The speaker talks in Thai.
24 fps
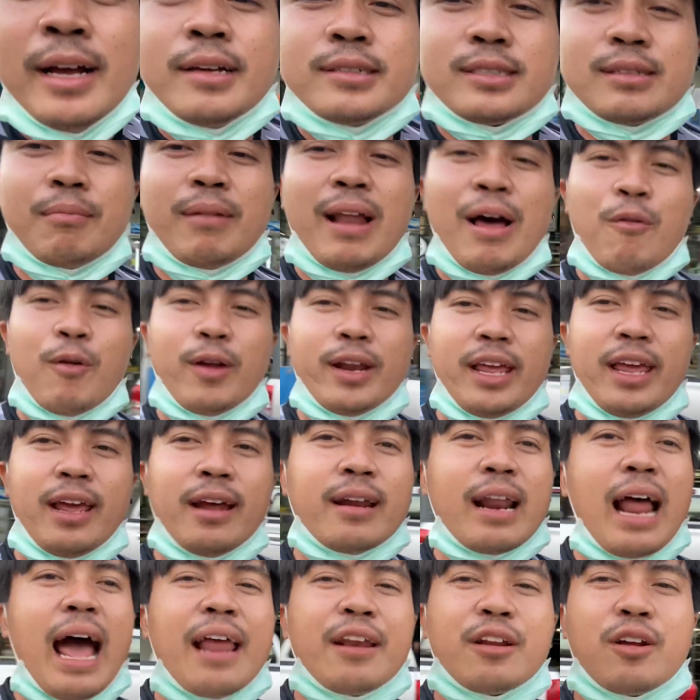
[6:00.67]
สำหรับวันนี้
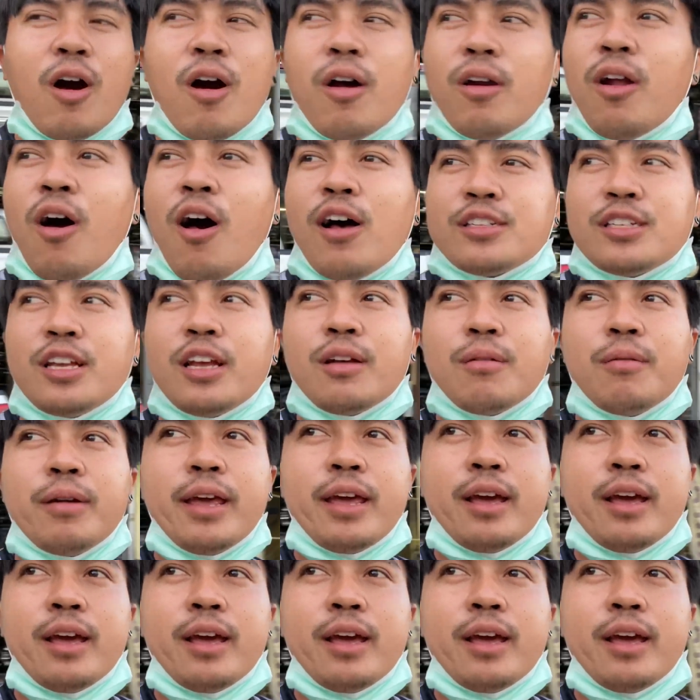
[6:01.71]
ร้านกล้องล้อซิ่งชุี